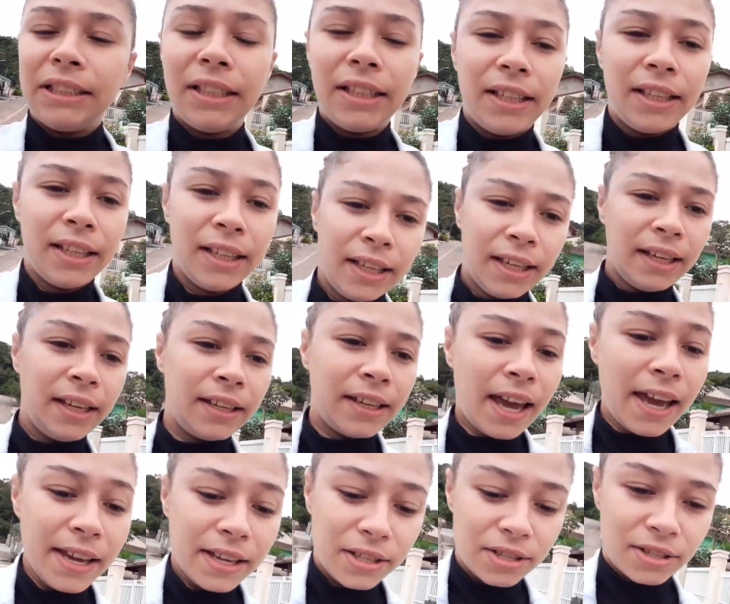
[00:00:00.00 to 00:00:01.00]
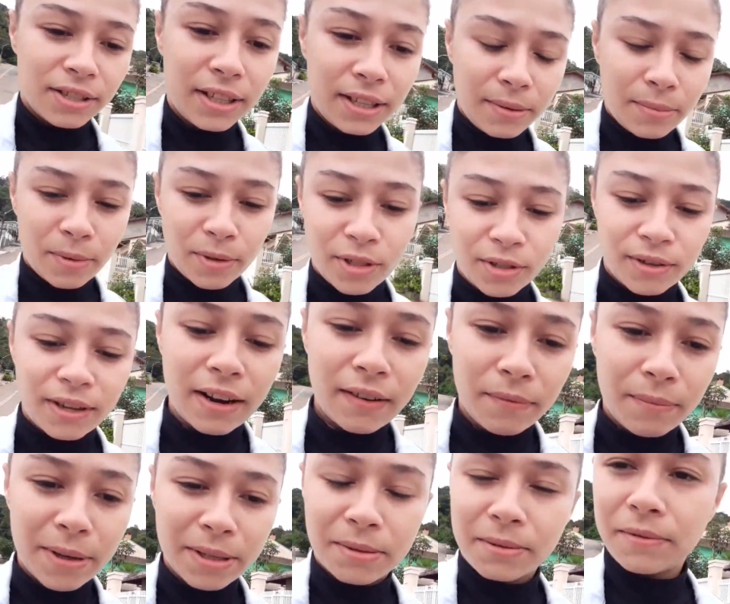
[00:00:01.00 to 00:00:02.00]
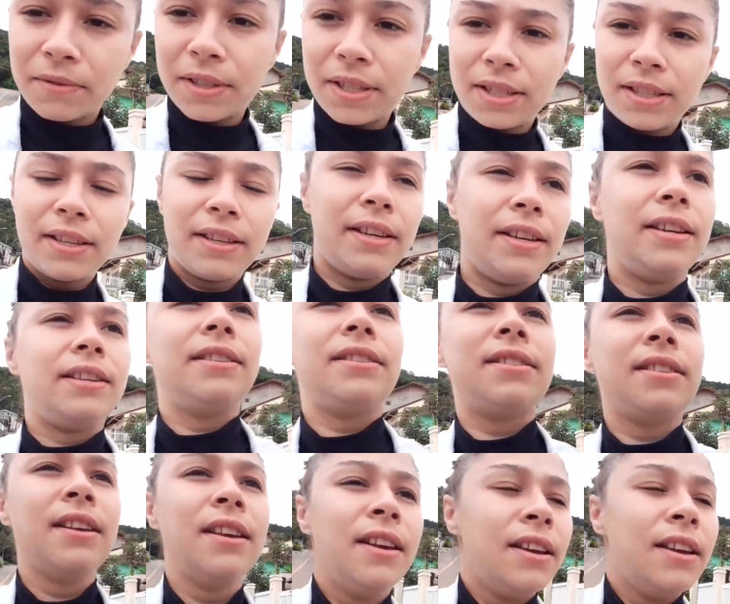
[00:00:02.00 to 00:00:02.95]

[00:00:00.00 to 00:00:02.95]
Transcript: E, e é isso, daí né? depois eu gravo mais pra vocês,